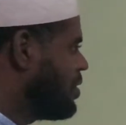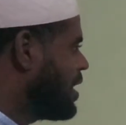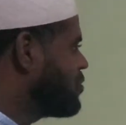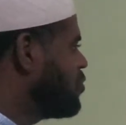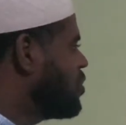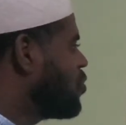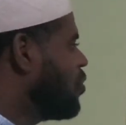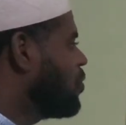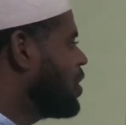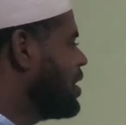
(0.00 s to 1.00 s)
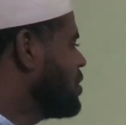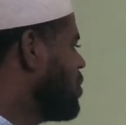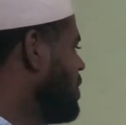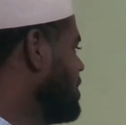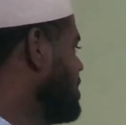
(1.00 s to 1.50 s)
রাজনৈতিক কর্মকাণ্ডে
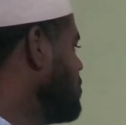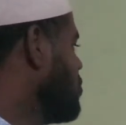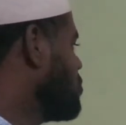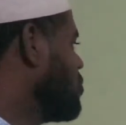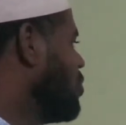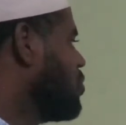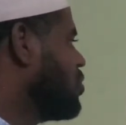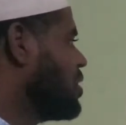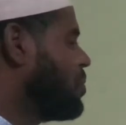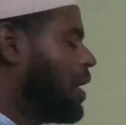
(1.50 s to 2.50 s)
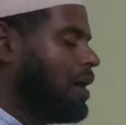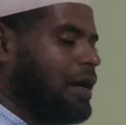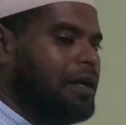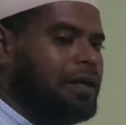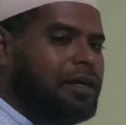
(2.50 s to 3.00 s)
সবাই যেহেতু অংশগ্রহণ করতে পারে
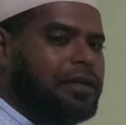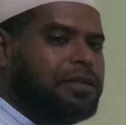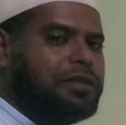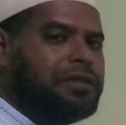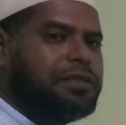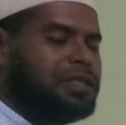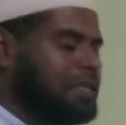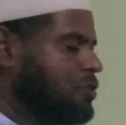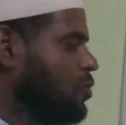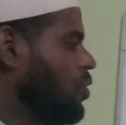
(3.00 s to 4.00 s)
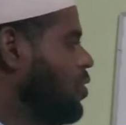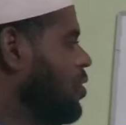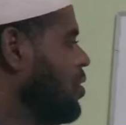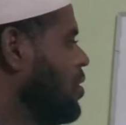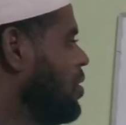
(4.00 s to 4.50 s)
না সেজন্য
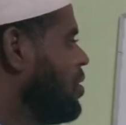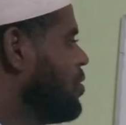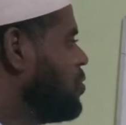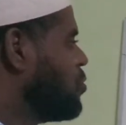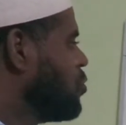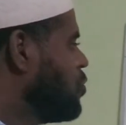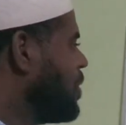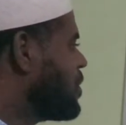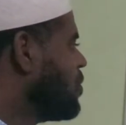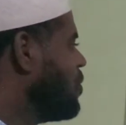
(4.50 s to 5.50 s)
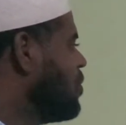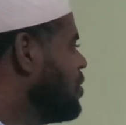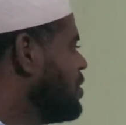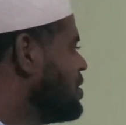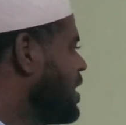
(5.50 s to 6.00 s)
শুধুমাত্র
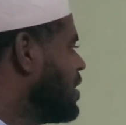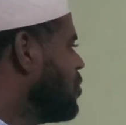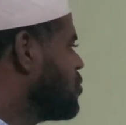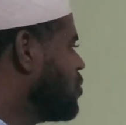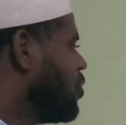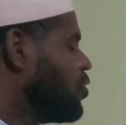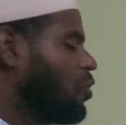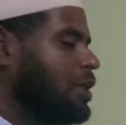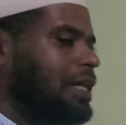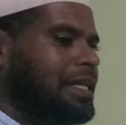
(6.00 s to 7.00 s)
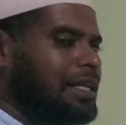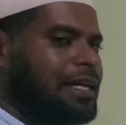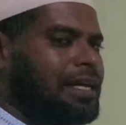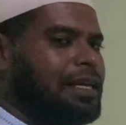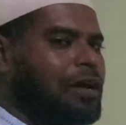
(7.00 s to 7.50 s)
যারা অংশগ্রহণ করে
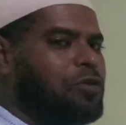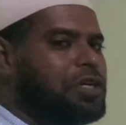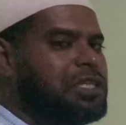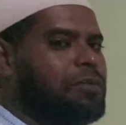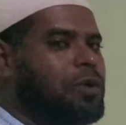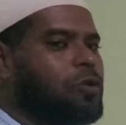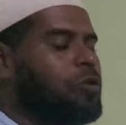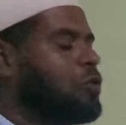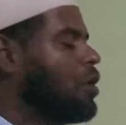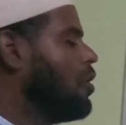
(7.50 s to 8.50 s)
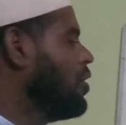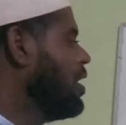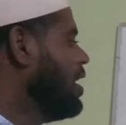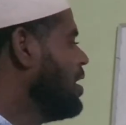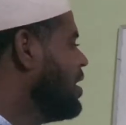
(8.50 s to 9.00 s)
তাদেরকেই নাগরিক হিসেবে গণ্য করা হয়
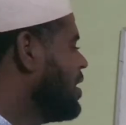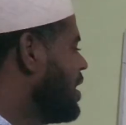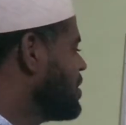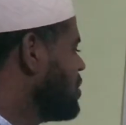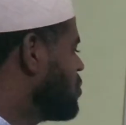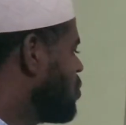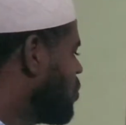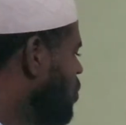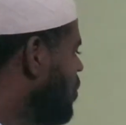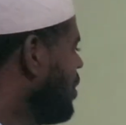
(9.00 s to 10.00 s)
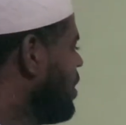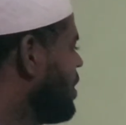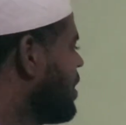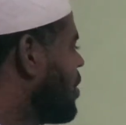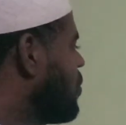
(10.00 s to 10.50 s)
না রাষ্ট্রের সকল
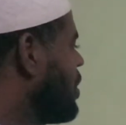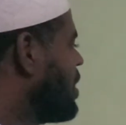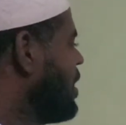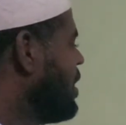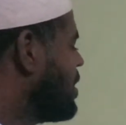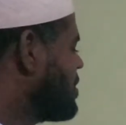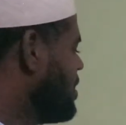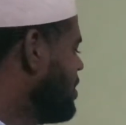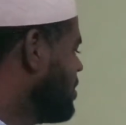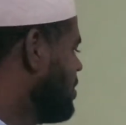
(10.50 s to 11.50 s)
নাগরিককেই রাষ্ট্রের